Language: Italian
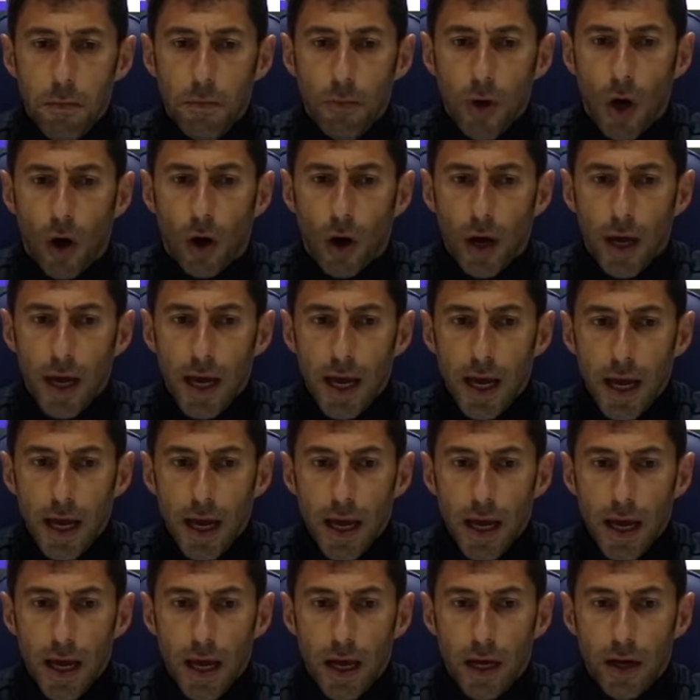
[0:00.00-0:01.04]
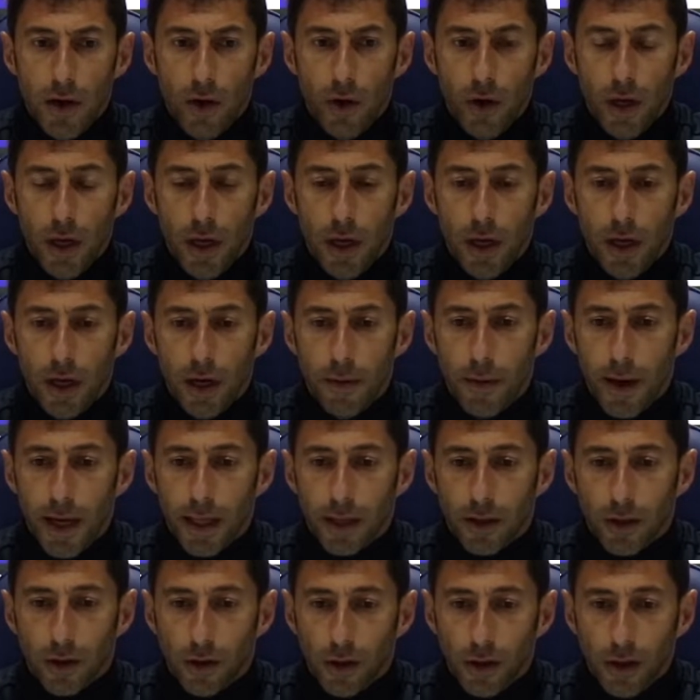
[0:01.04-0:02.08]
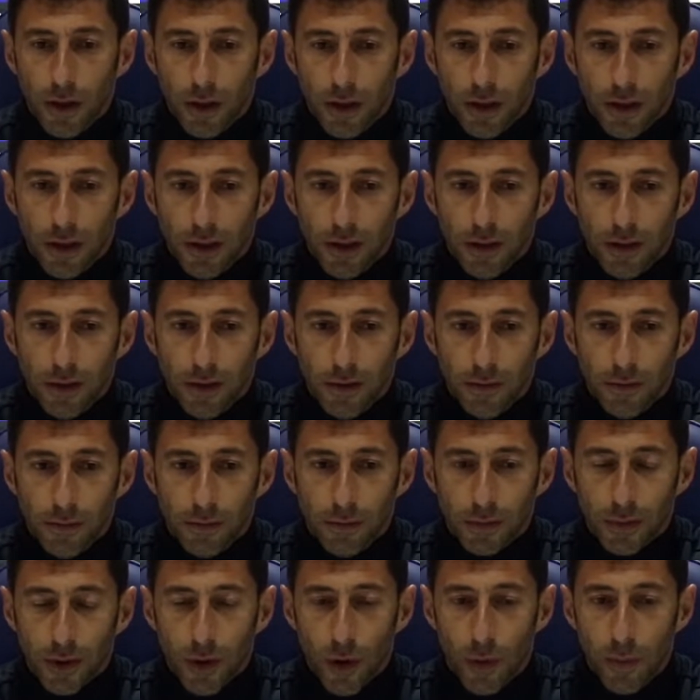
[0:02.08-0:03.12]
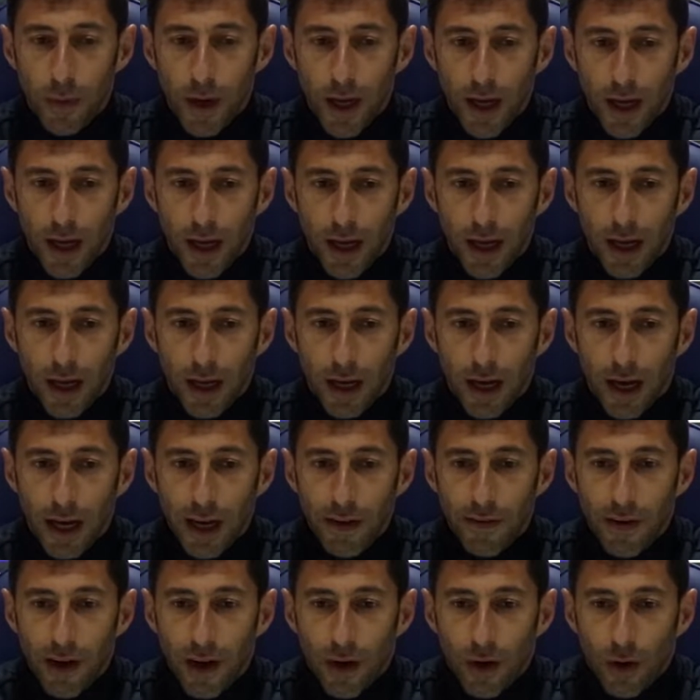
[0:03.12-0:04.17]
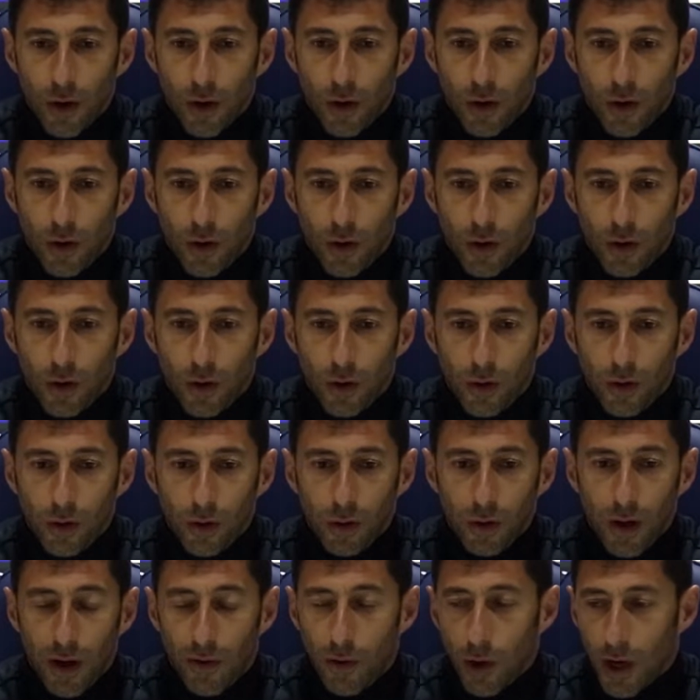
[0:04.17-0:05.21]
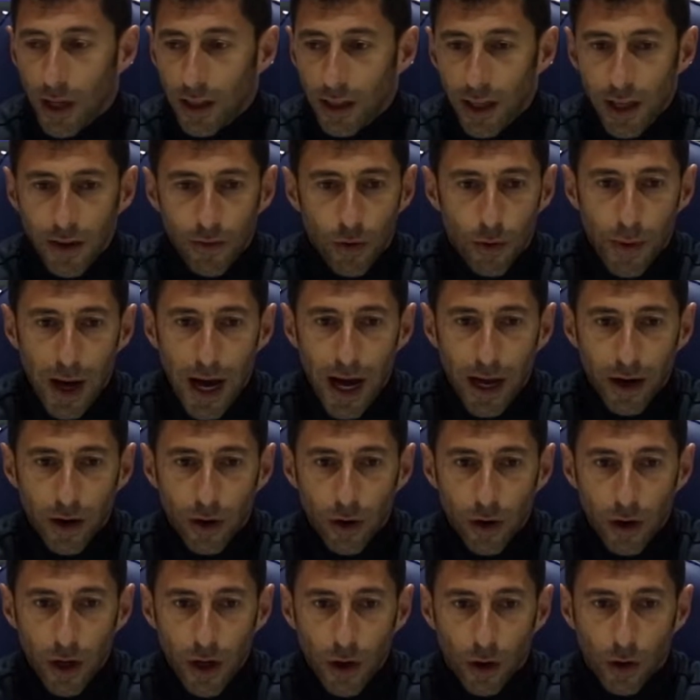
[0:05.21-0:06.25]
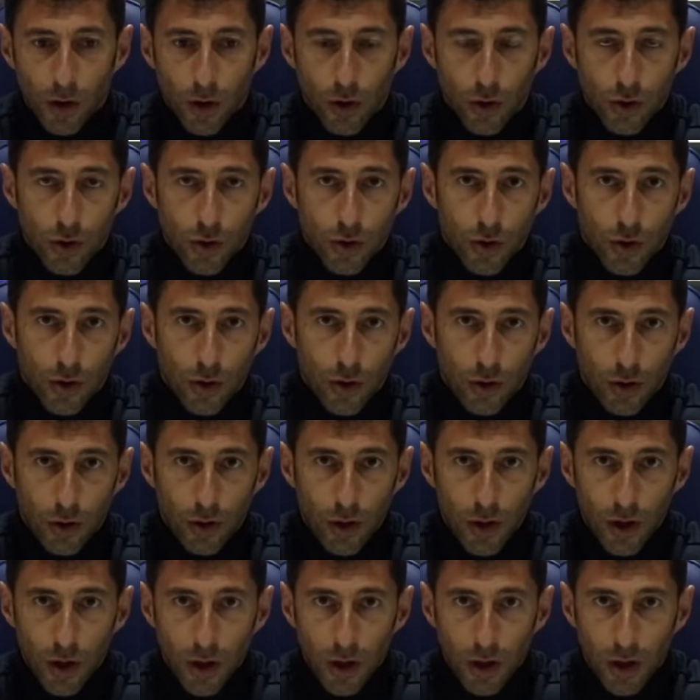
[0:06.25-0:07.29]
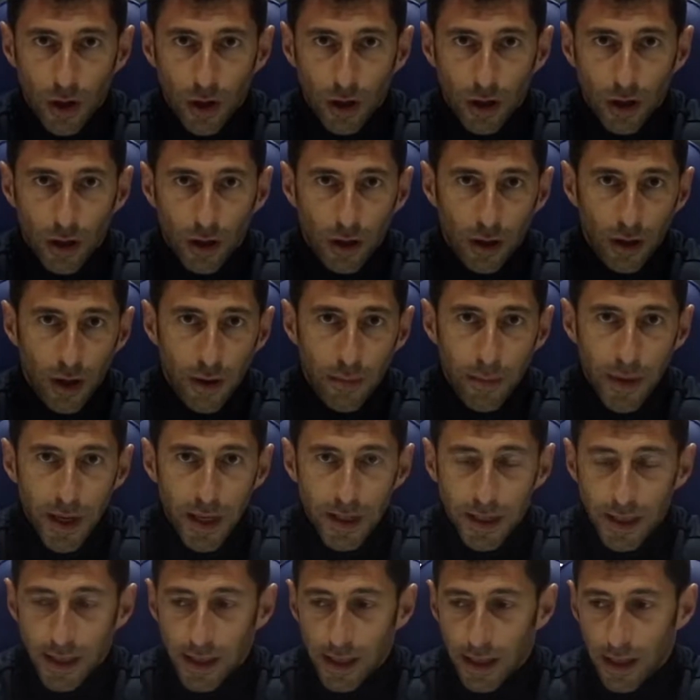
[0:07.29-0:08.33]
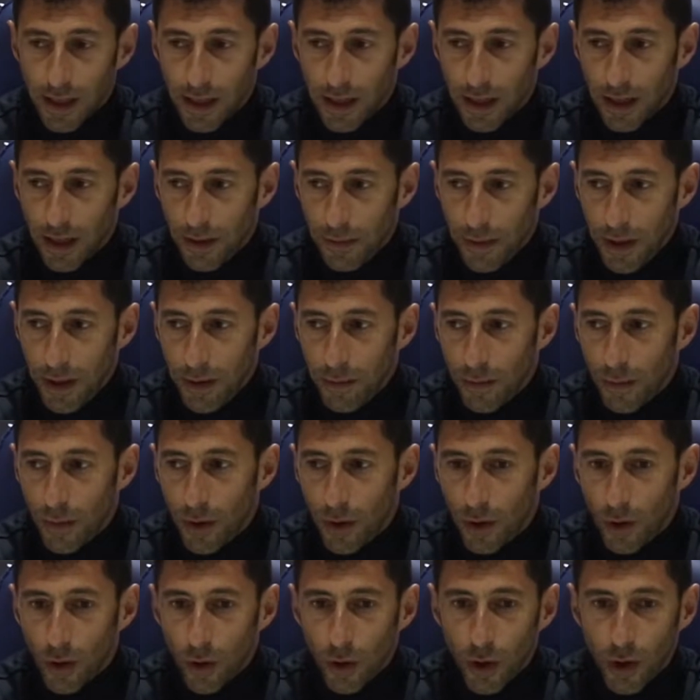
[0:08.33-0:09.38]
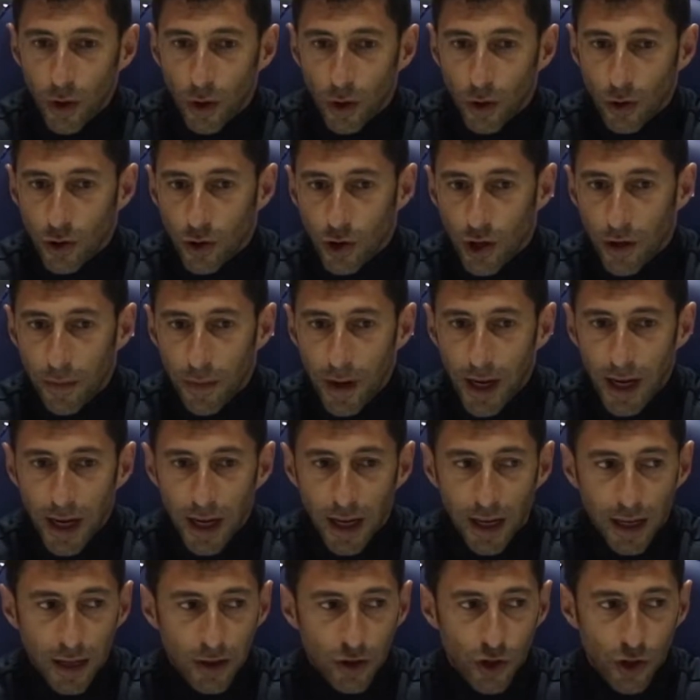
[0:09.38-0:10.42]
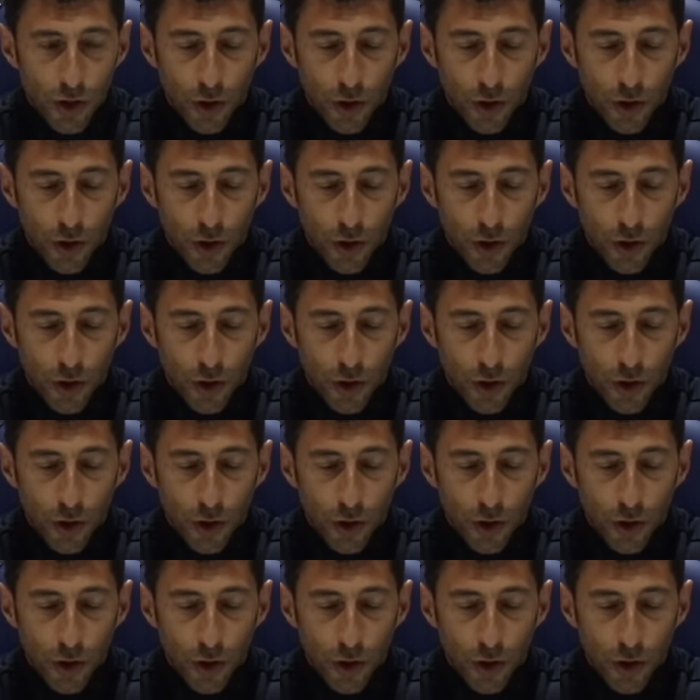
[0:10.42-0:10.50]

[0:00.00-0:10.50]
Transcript: No, eh, noi ripeto, eh, come a livello lavorativo, umano. Io conosco eh, il mister eh, Mimmo, lui conosce me, eh, ci